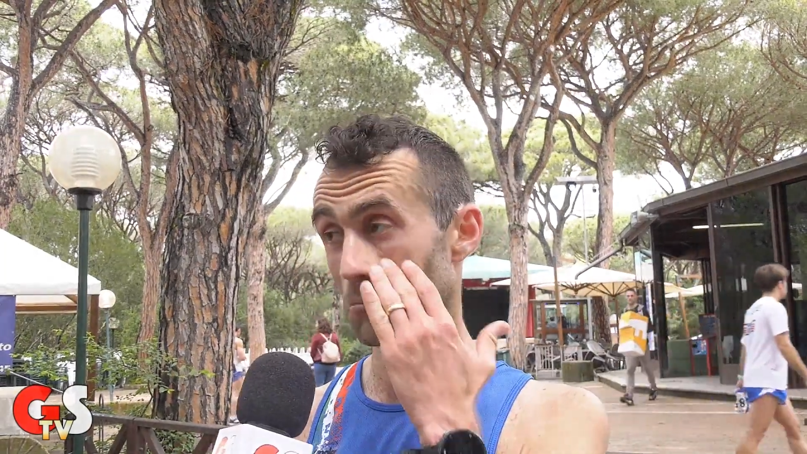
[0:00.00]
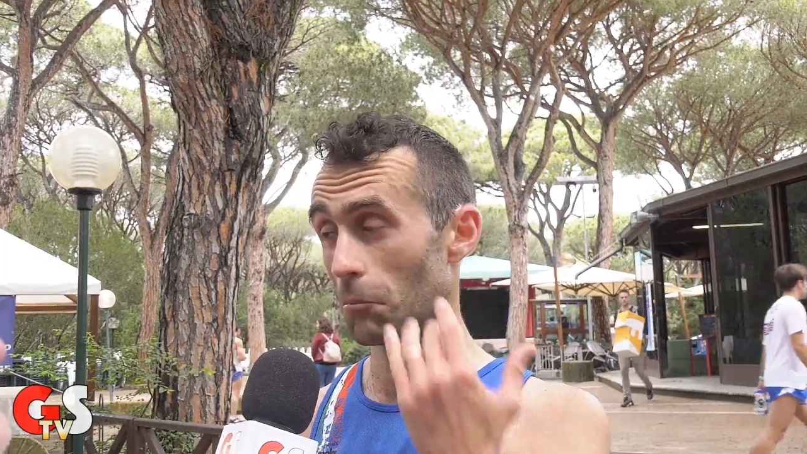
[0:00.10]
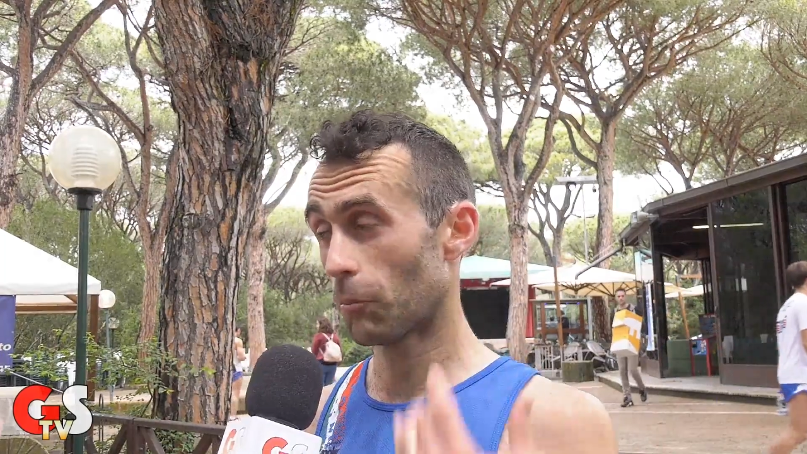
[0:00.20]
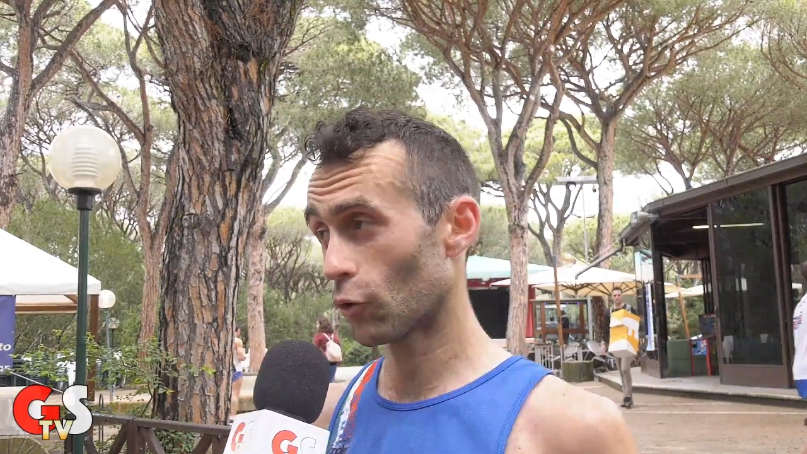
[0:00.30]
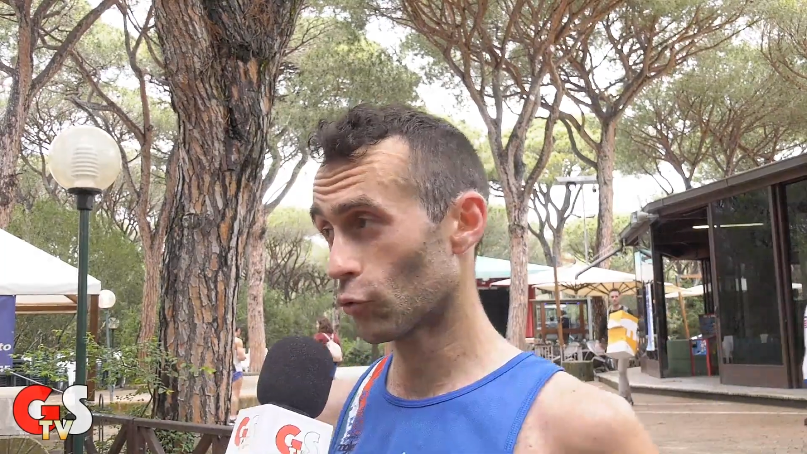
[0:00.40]

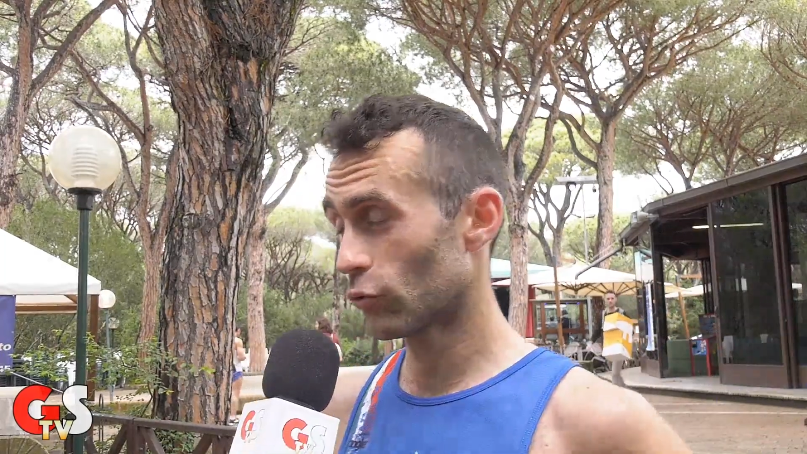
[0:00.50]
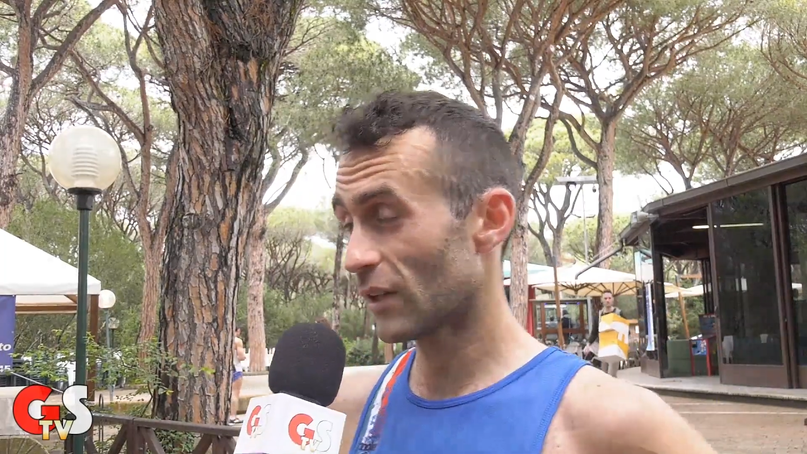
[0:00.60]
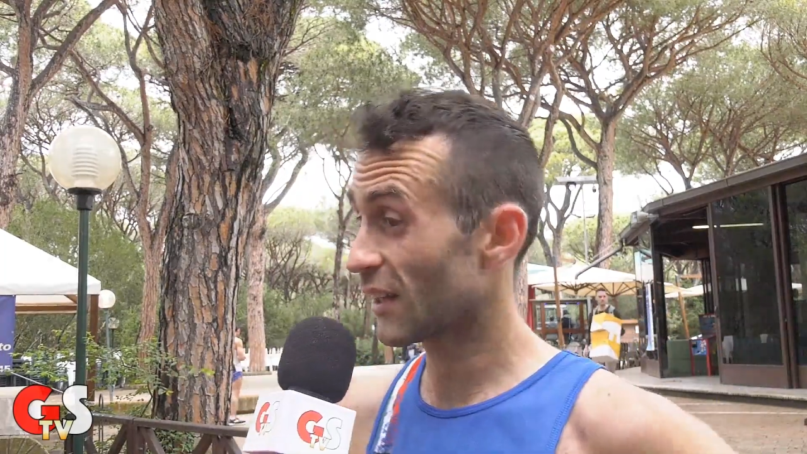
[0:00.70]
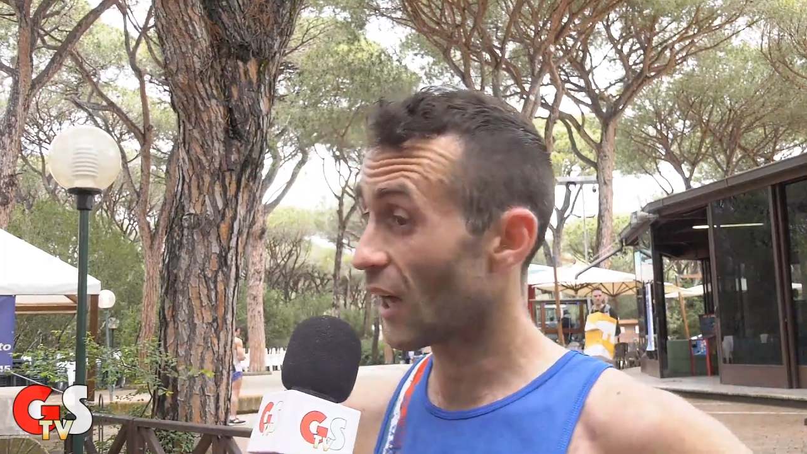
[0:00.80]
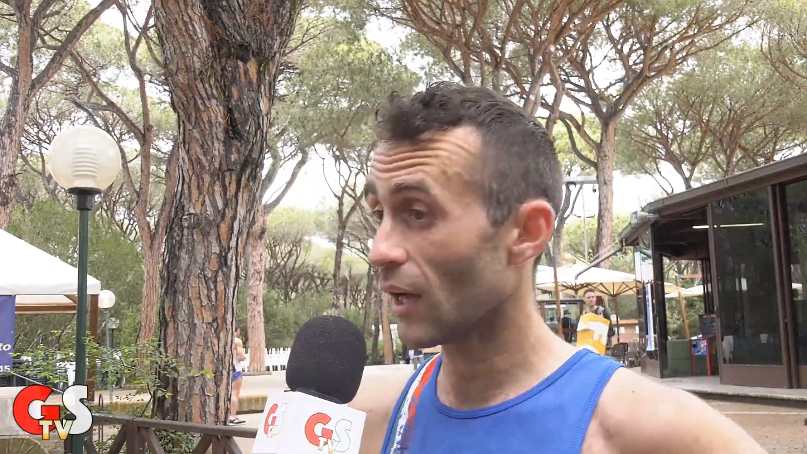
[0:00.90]
un po' in tutta
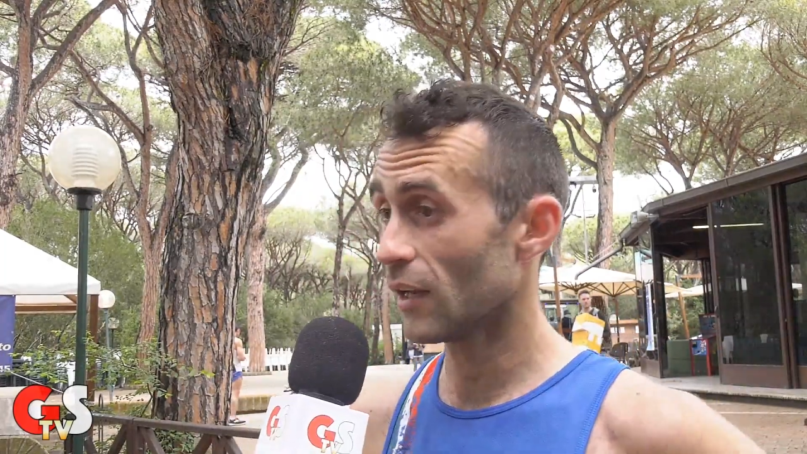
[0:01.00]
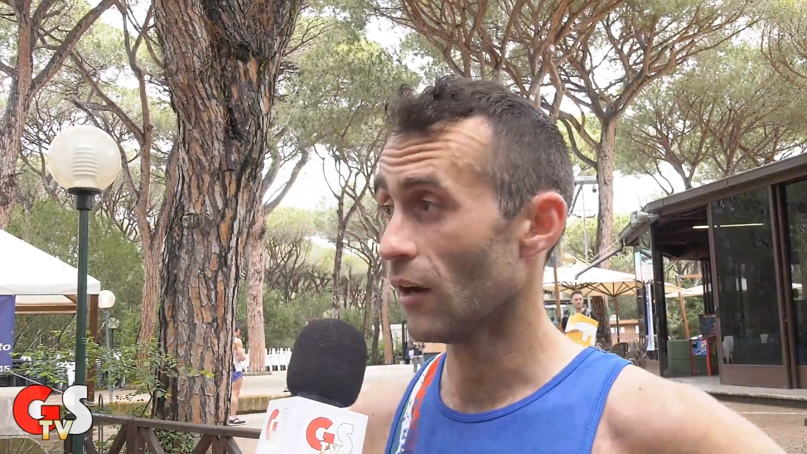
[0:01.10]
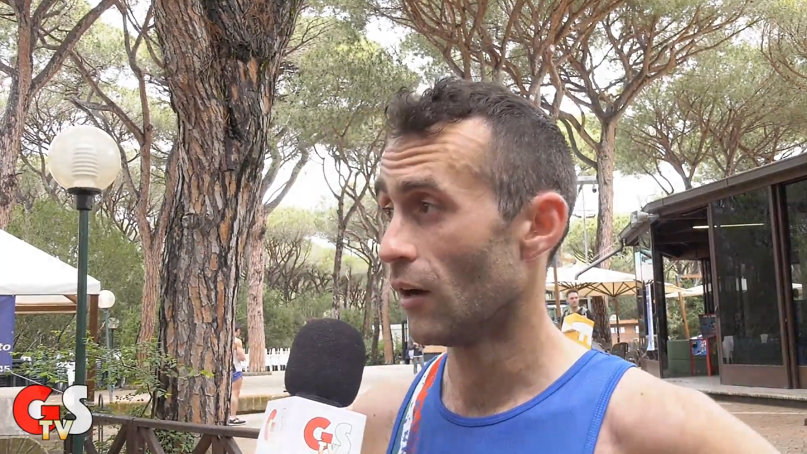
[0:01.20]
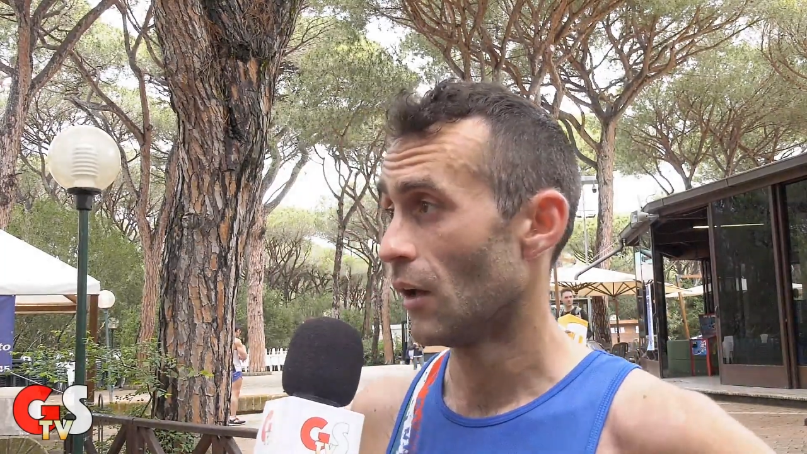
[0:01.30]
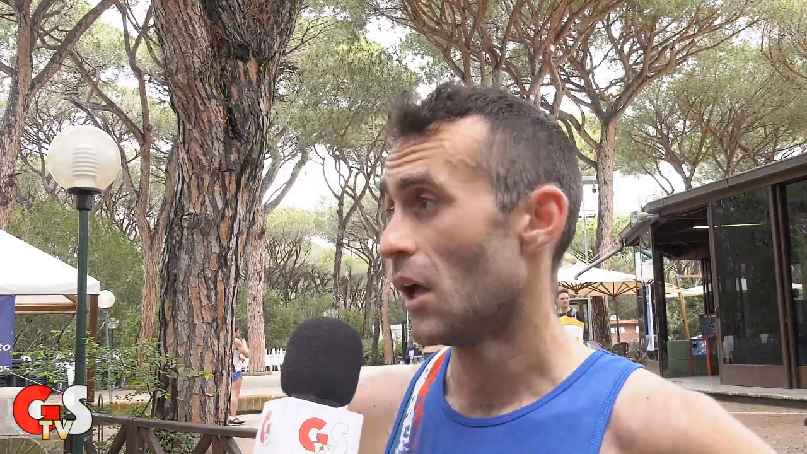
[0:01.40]

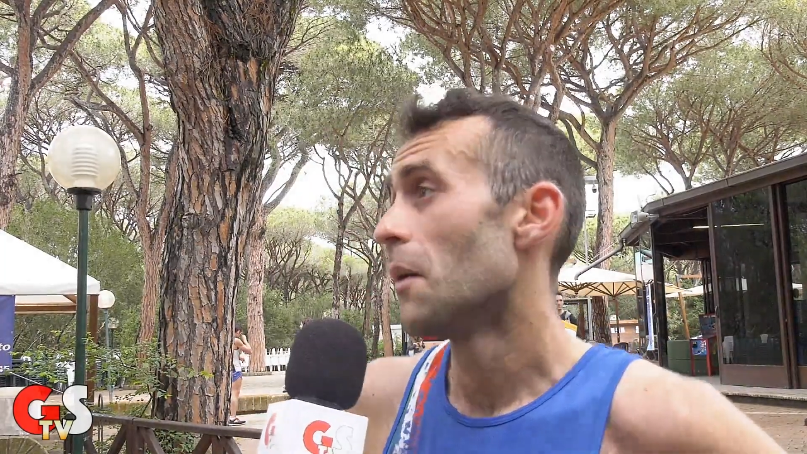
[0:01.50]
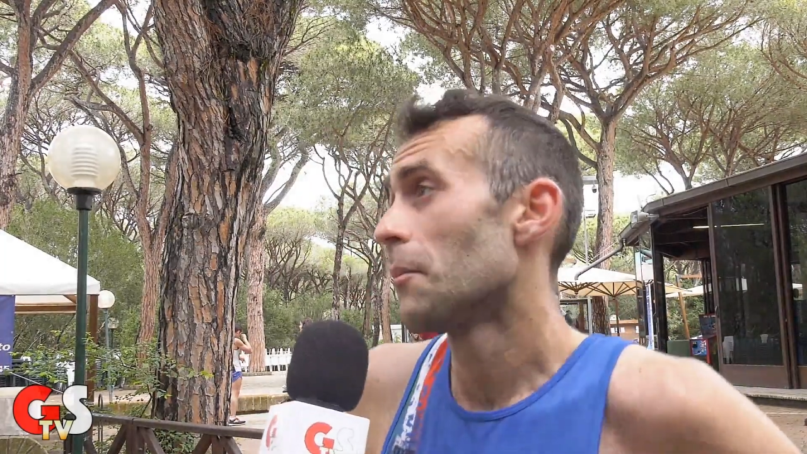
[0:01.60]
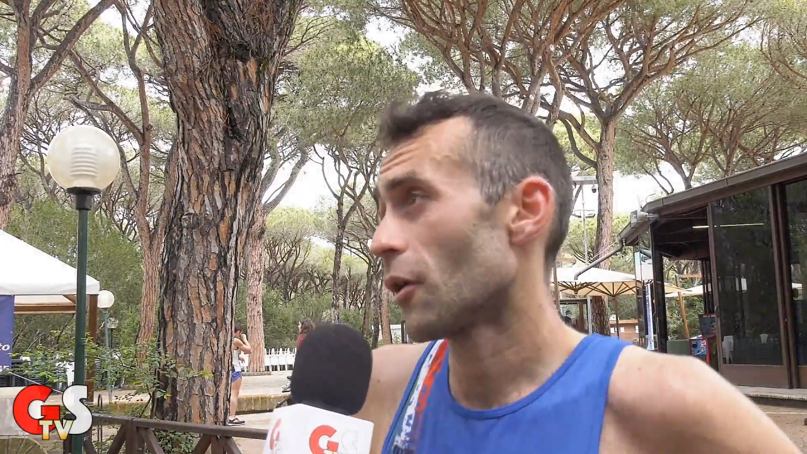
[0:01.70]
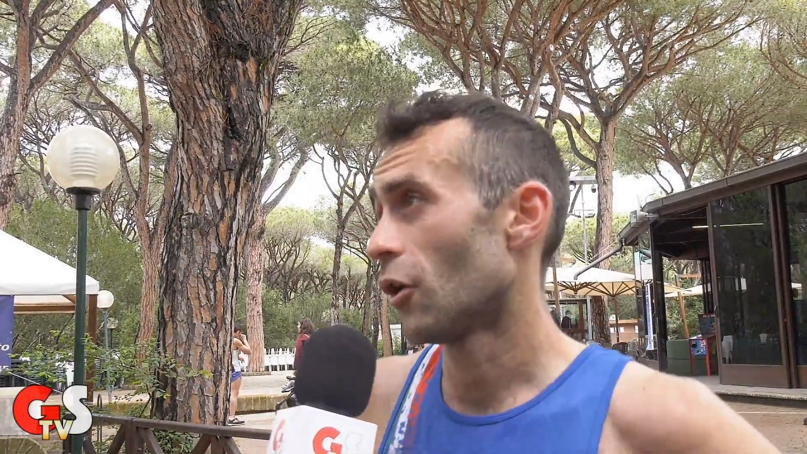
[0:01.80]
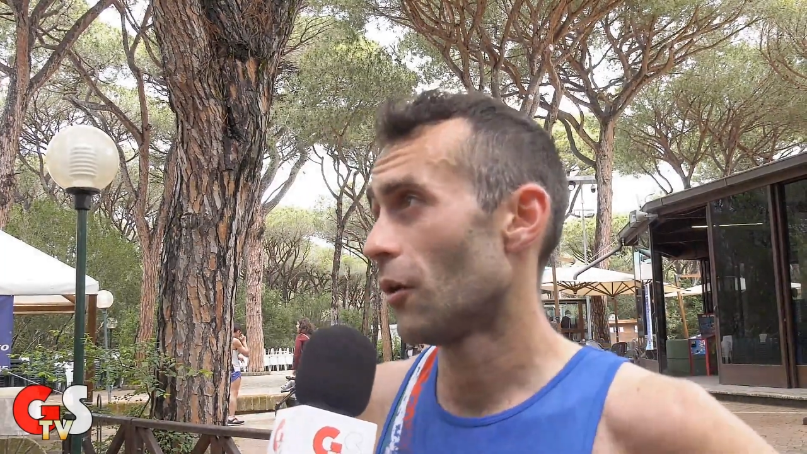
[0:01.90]
Italia,
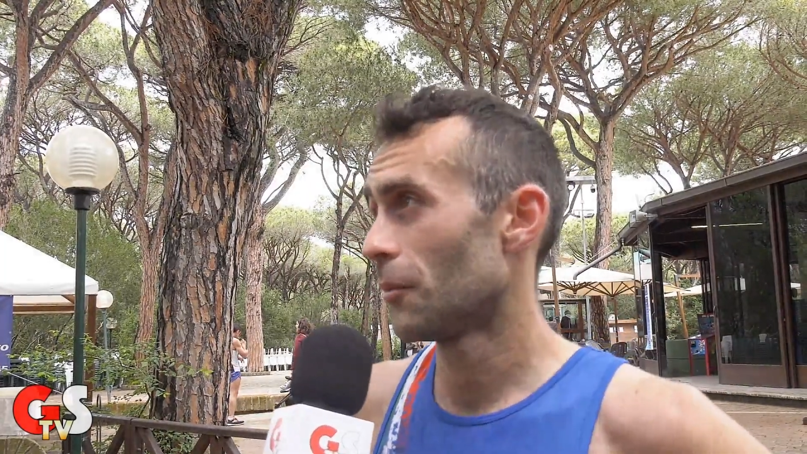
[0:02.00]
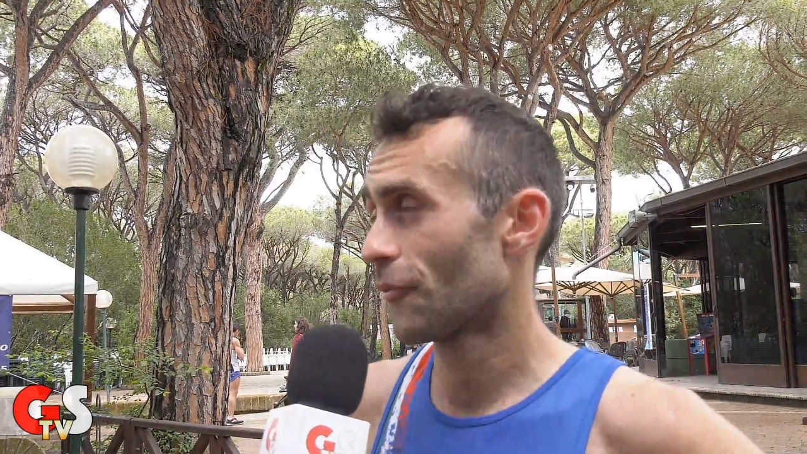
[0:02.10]
però